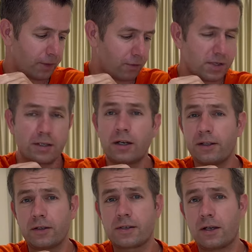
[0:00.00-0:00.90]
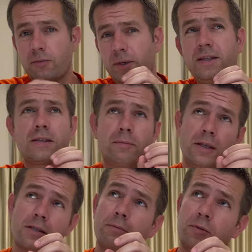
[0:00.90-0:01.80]
Знаете, я хотел сказать, в принципе,
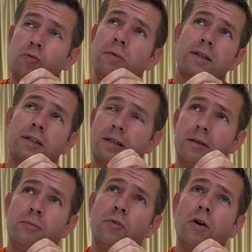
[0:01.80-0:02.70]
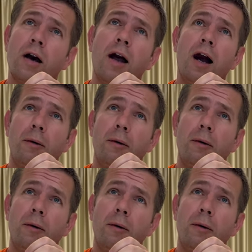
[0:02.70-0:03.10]
если подумать, это неплохо.